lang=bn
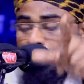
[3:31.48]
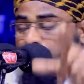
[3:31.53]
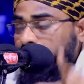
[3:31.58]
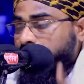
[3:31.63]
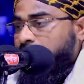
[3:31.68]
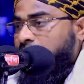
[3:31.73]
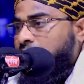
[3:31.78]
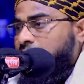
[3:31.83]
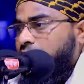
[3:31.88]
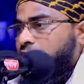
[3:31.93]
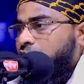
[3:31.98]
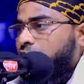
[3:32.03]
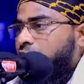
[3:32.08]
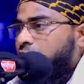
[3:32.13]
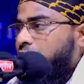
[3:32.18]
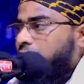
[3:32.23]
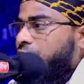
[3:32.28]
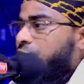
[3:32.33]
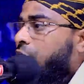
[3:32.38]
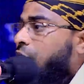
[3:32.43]
সন্তানের
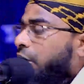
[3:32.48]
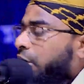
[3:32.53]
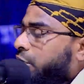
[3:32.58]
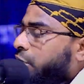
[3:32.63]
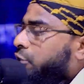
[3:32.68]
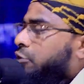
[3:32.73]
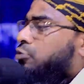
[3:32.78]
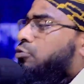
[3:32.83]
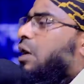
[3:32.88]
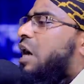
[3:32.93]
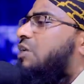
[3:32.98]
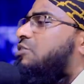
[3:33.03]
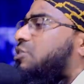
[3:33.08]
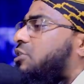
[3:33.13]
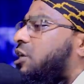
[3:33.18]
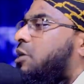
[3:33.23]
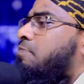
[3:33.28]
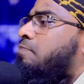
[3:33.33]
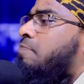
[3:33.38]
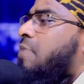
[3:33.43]
হক কিন্তু
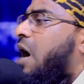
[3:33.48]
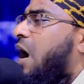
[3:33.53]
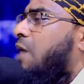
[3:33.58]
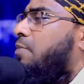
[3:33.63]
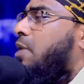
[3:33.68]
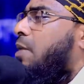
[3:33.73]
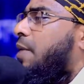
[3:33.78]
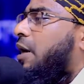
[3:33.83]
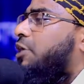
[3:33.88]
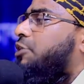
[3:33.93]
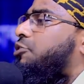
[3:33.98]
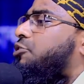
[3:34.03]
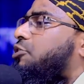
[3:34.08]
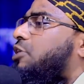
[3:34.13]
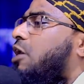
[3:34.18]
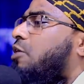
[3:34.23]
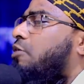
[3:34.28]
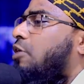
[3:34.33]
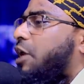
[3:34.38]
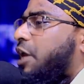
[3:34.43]
আজকে মা বাবা
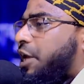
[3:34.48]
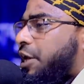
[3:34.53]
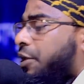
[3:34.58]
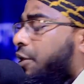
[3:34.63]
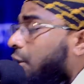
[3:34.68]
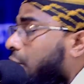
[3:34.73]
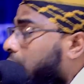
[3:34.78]
ইচ্ছা করে